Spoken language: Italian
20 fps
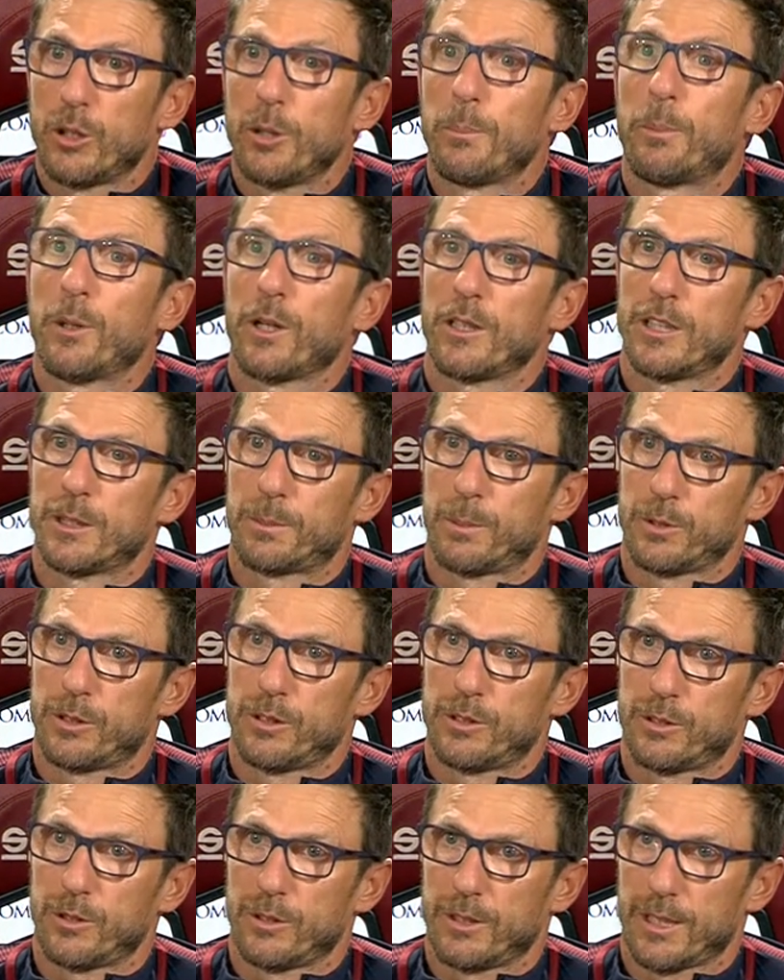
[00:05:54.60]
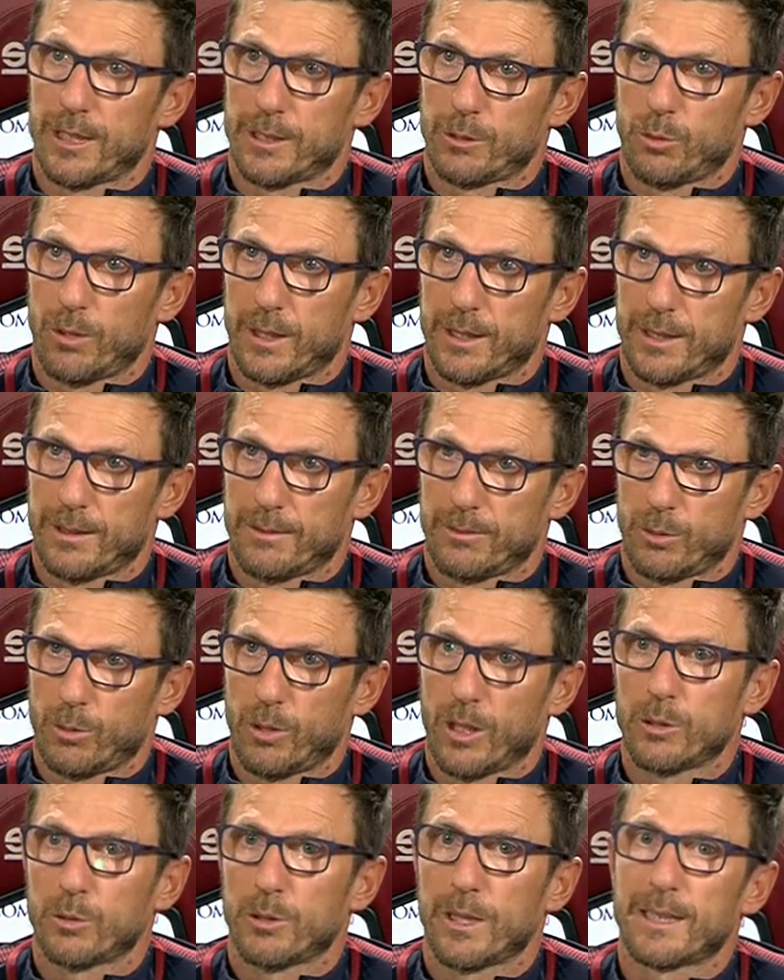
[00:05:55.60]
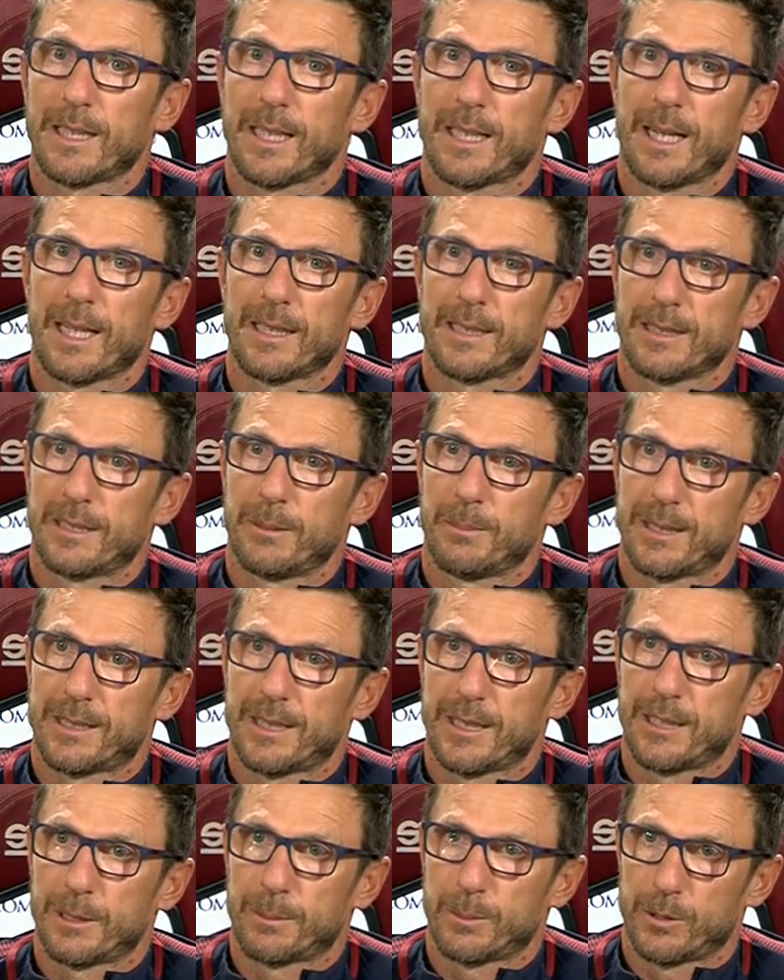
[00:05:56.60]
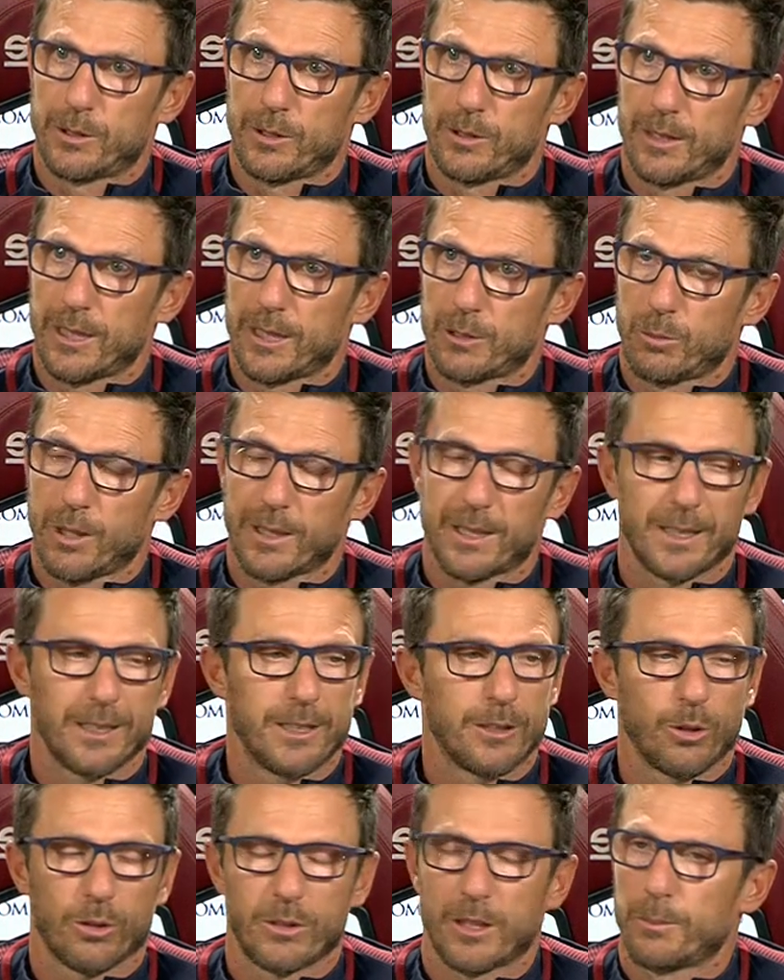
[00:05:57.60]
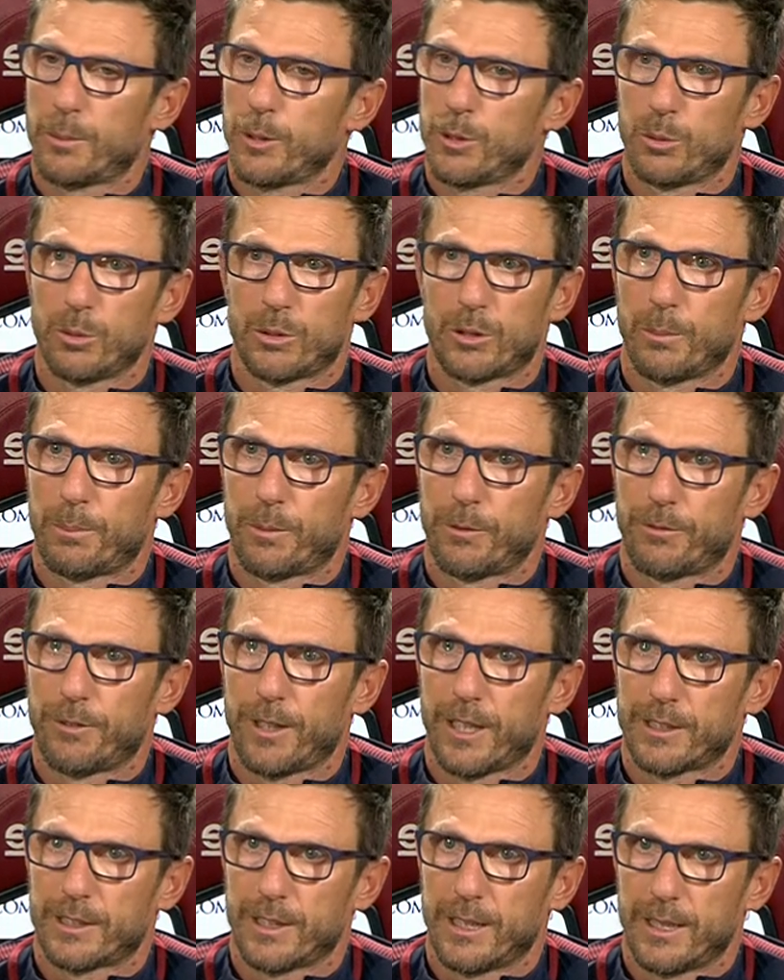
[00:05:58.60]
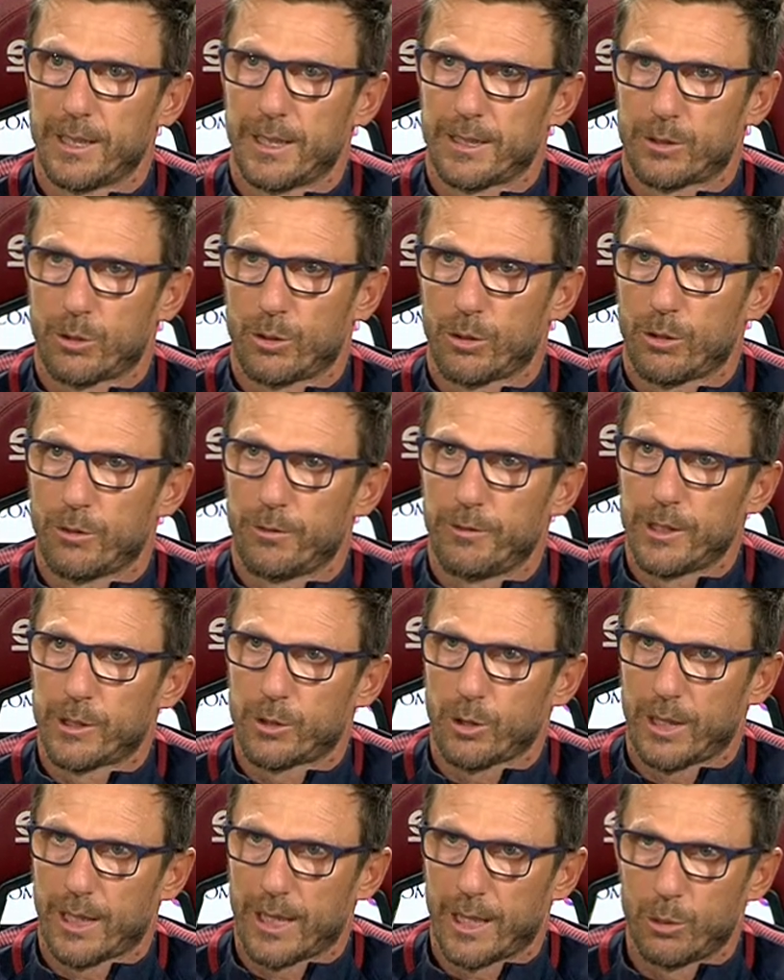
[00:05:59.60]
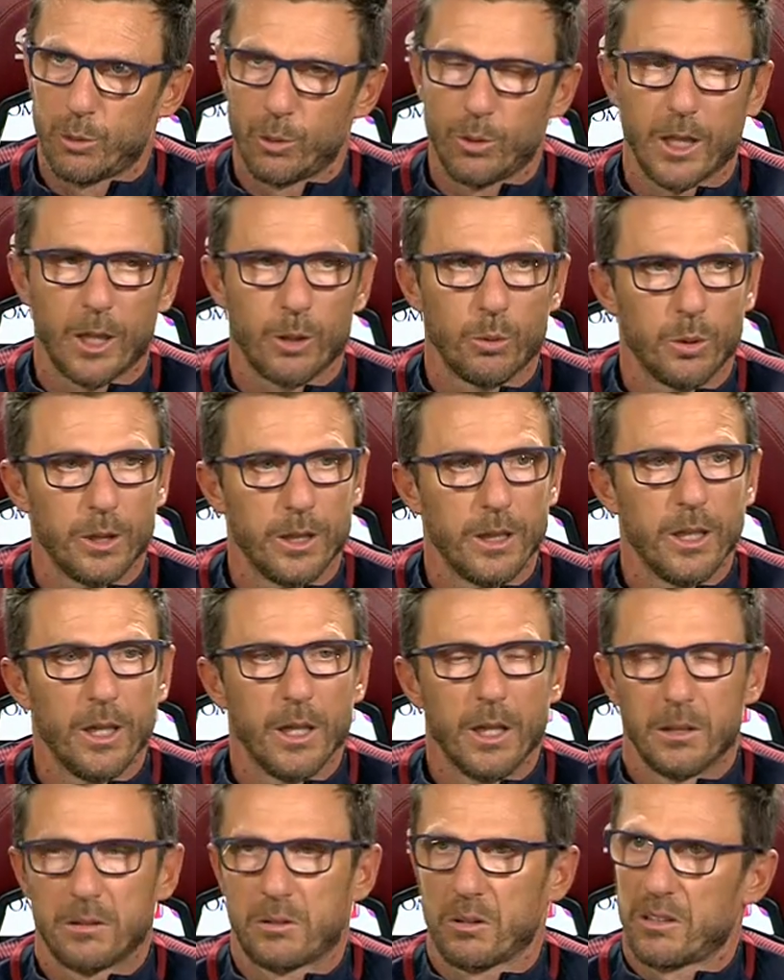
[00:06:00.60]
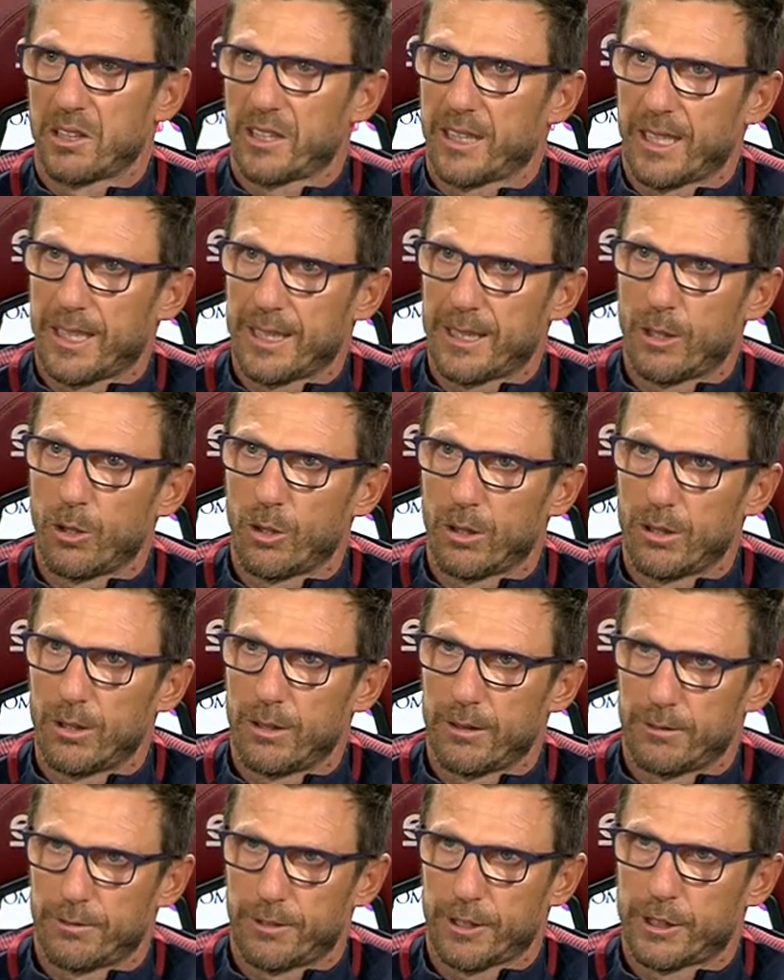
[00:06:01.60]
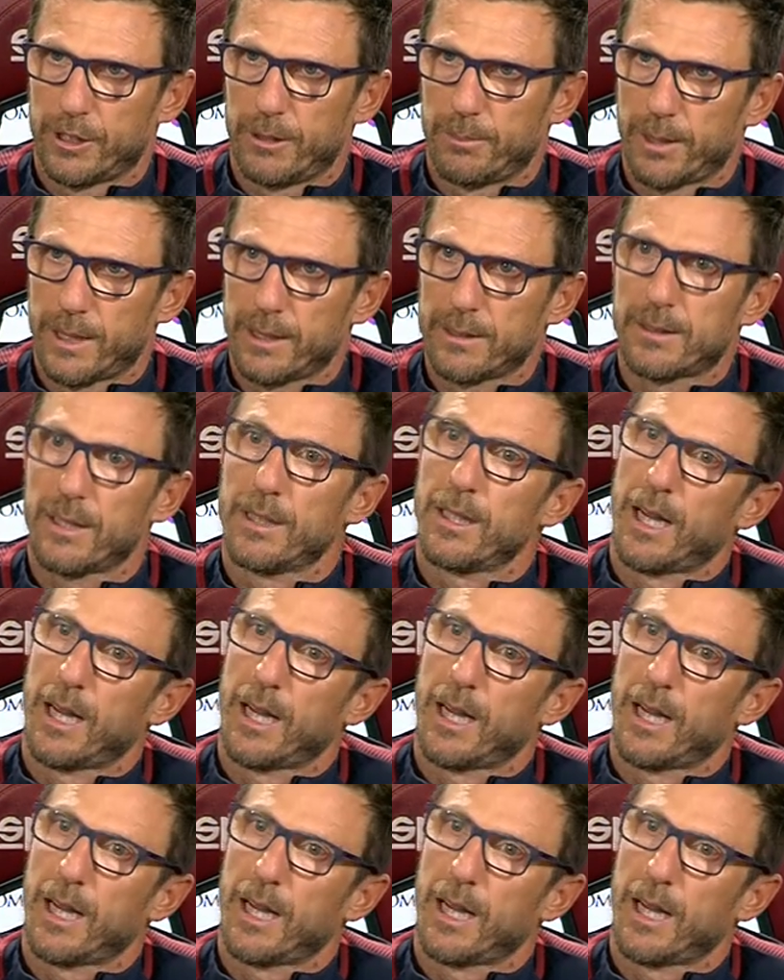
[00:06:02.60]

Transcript: lì più a disposizione della squadra. Quando un attaccante si mette a disposizione della squadra gli torna poi tutto più facile sono convinto che alla lunga lui tornerà al gol facilmente,